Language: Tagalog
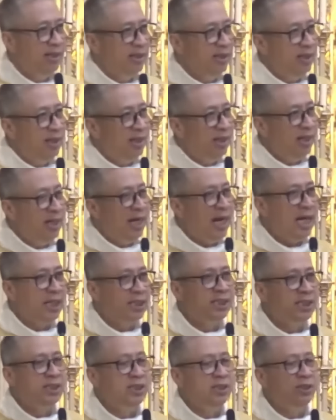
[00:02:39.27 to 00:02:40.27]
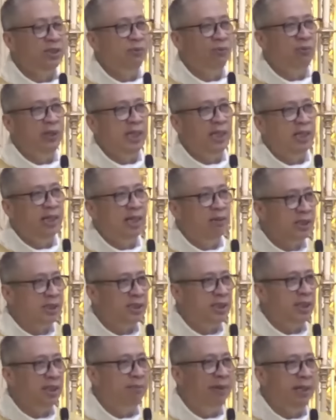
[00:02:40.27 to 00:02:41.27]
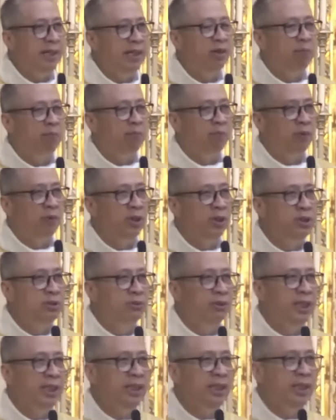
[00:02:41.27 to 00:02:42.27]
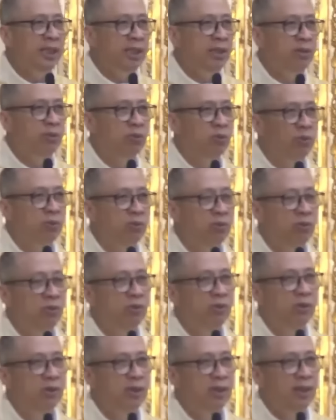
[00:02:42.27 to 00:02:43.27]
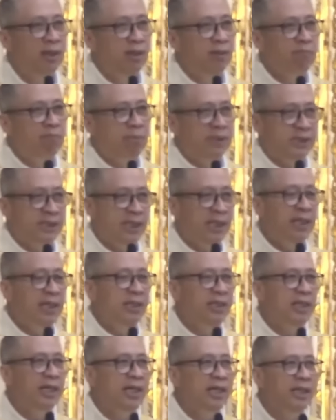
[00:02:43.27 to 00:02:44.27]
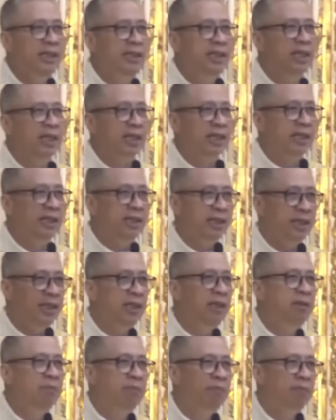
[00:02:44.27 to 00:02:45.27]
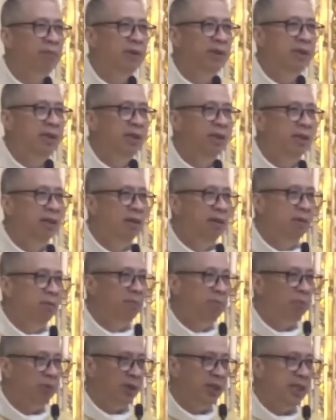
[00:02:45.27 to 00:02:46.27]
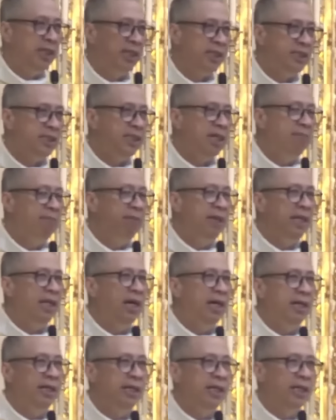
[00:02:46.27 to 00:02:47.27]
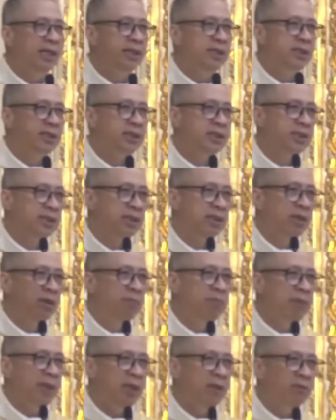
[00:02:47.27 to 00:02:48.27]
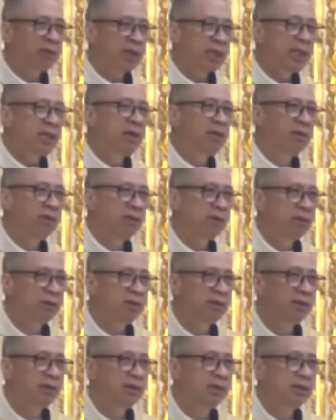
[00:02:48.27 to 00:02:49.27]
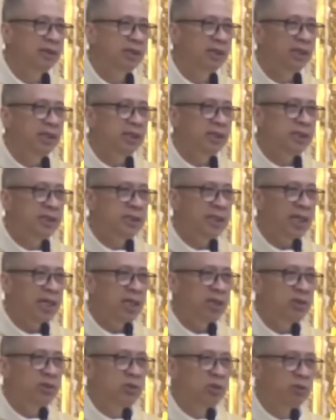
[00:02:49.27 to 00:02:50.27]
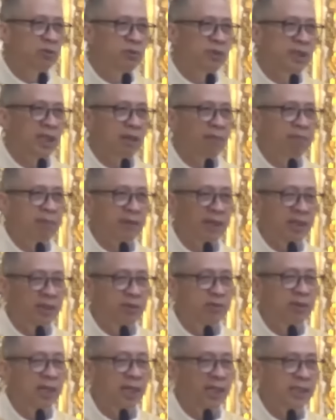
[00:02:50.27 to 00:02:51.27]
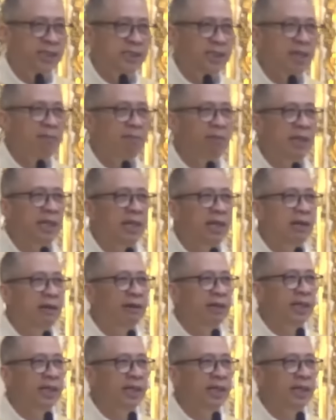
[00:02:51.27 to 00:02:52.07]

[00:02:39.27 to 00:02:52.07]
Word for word: Last week, I was given an opportunity to facilitate a retreat for the seminarians of Iloilo, St. Joseph Regional Seminary.